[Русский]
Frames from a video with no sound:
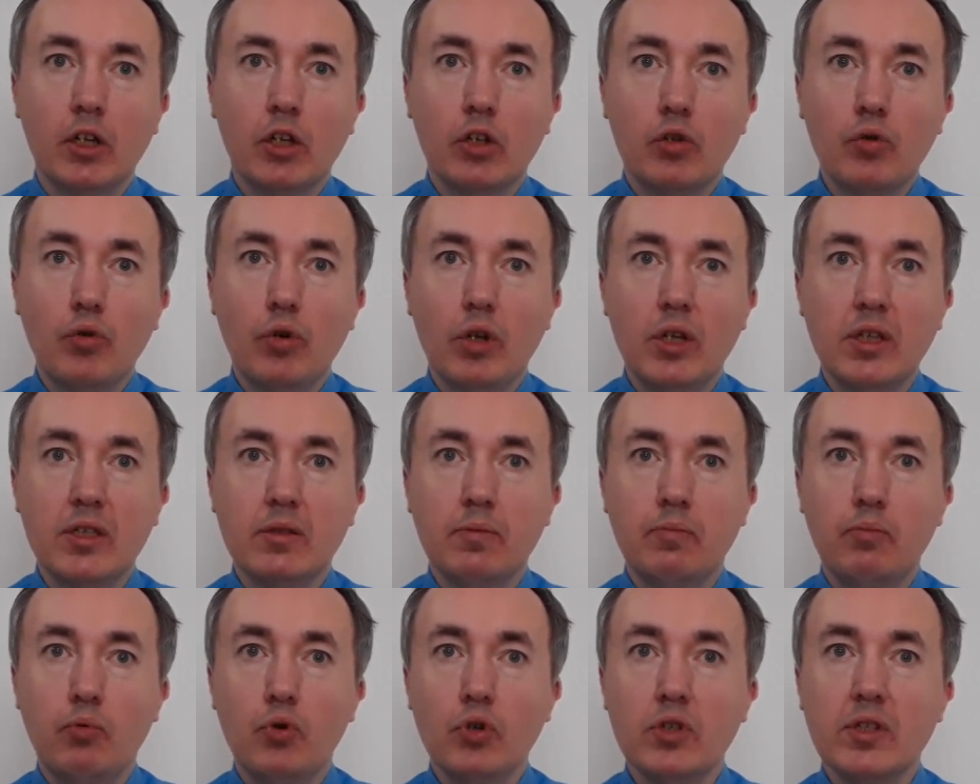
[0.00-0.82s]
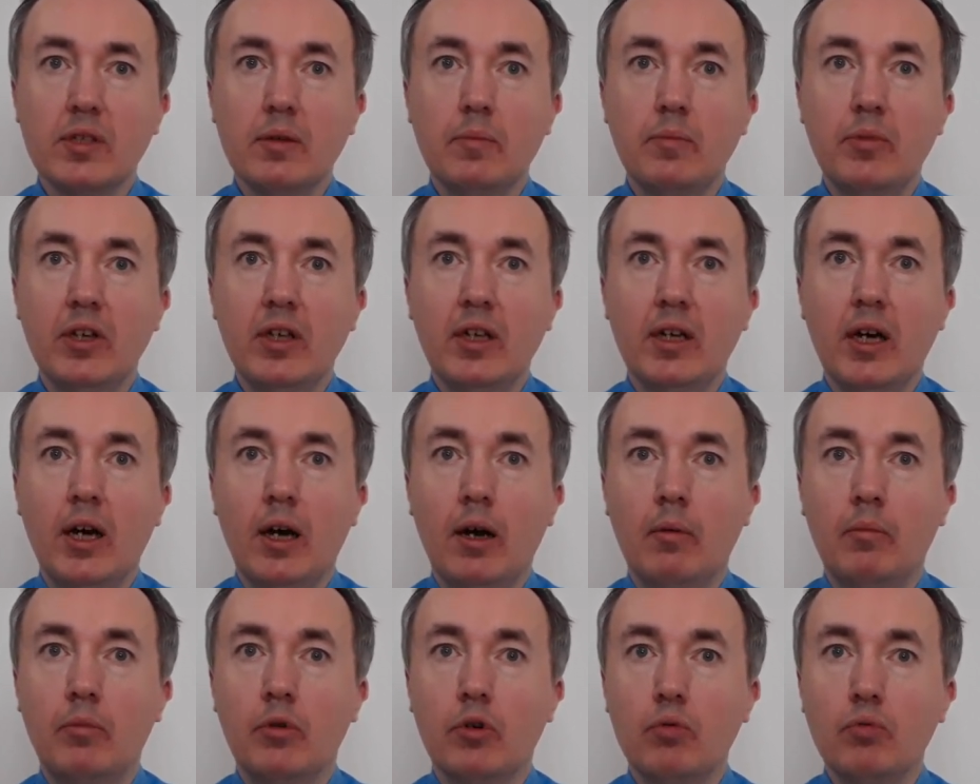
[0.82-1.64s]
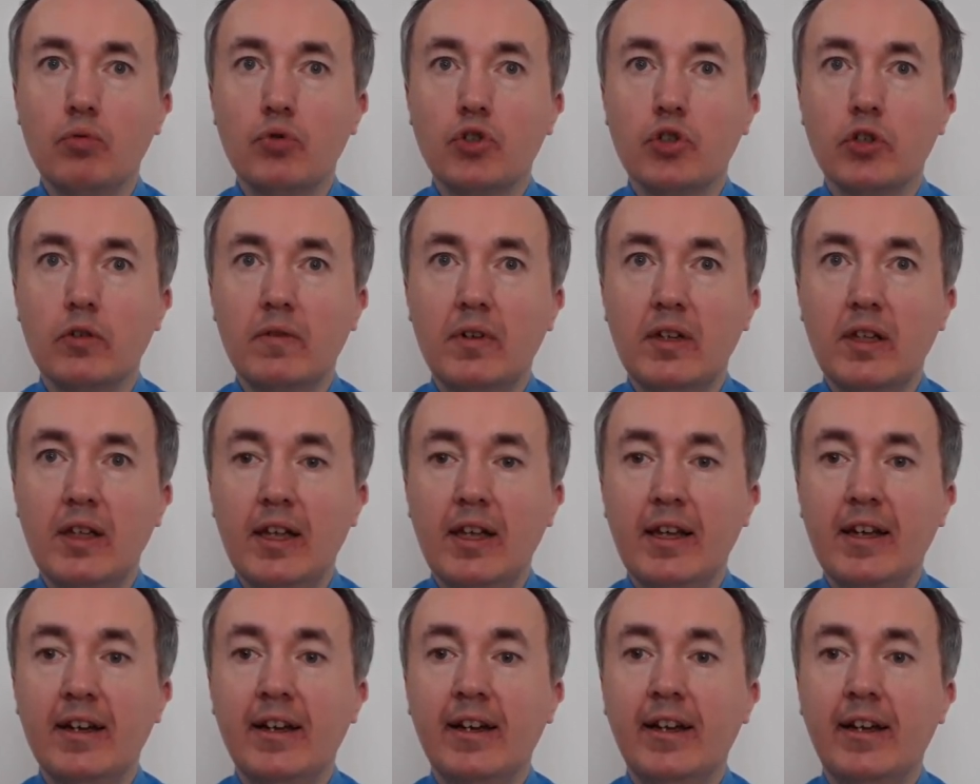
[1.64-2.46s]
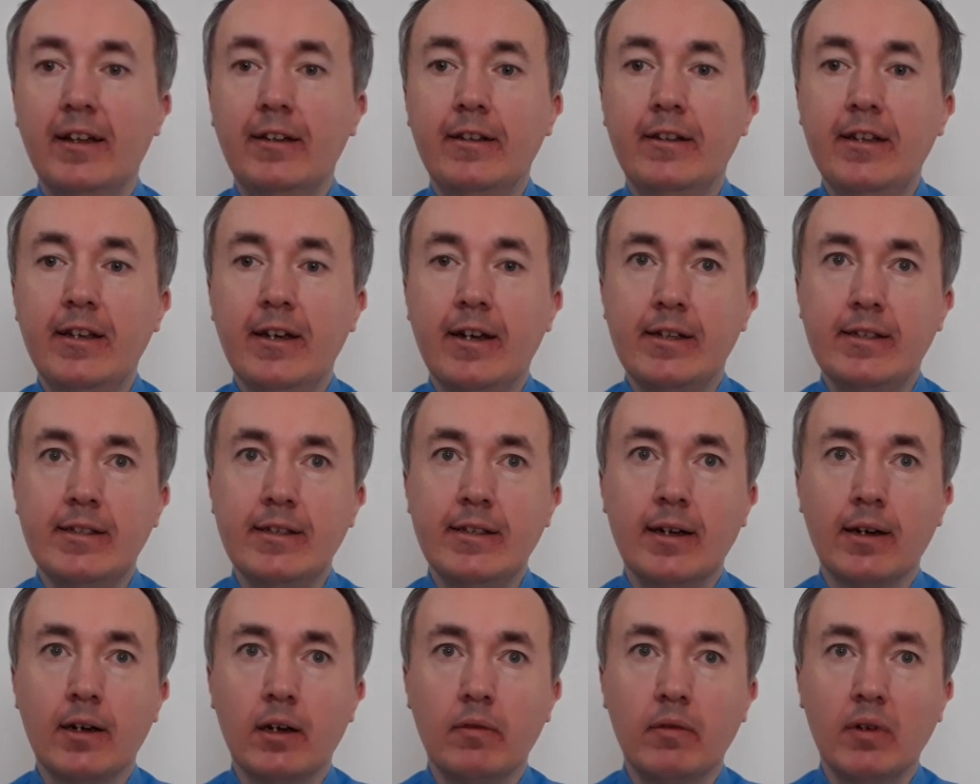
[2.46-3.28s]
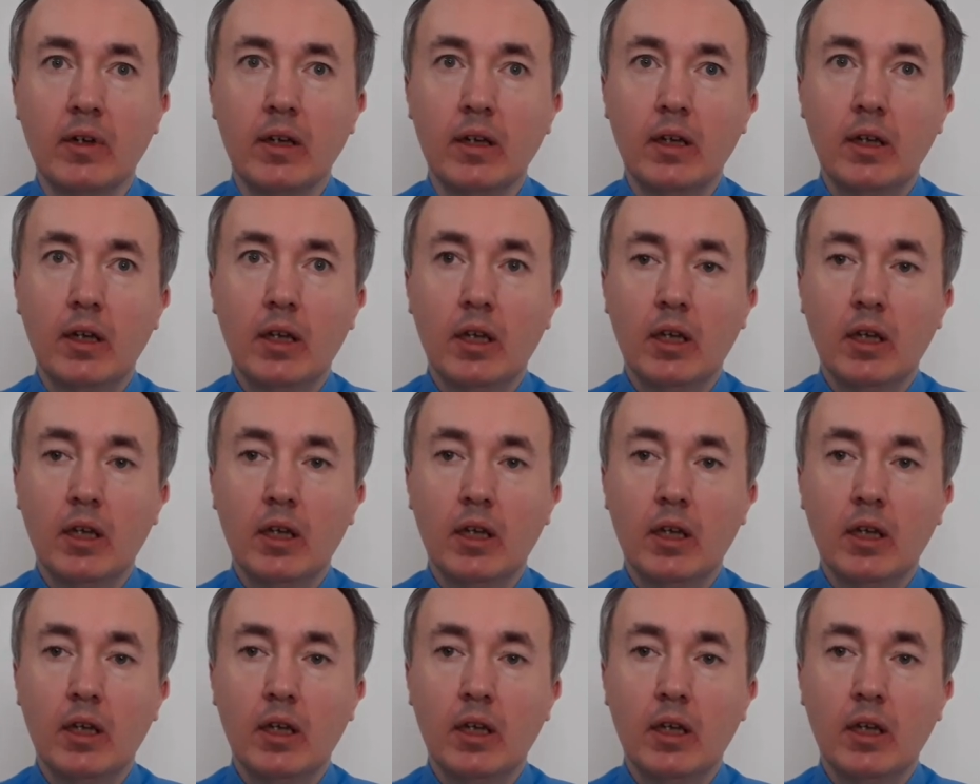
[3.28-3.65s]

то и способы их обрушивания не одинаковы.